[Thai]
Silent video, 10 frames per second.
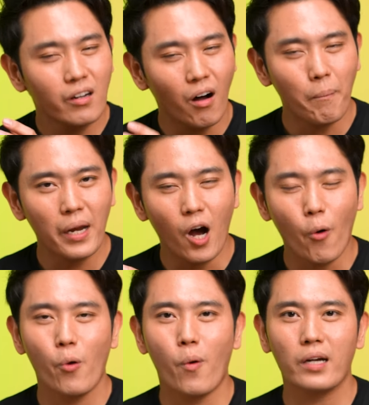ก็เป็นอ
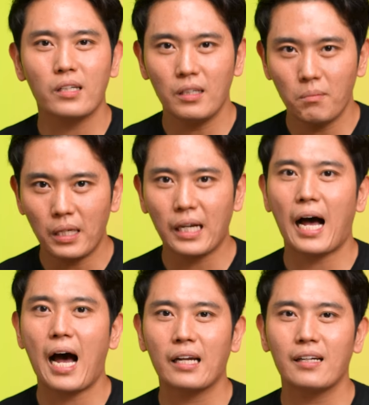วัยวะที่มี
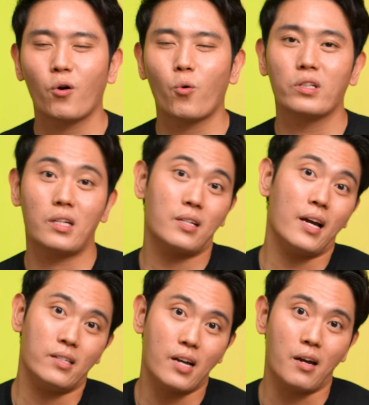ค่าที่เราควรจะ
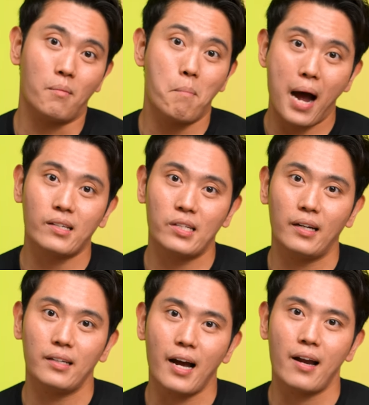ใส่ใจมาก
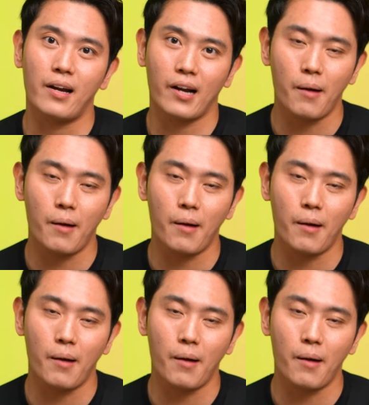เช่นกันนะ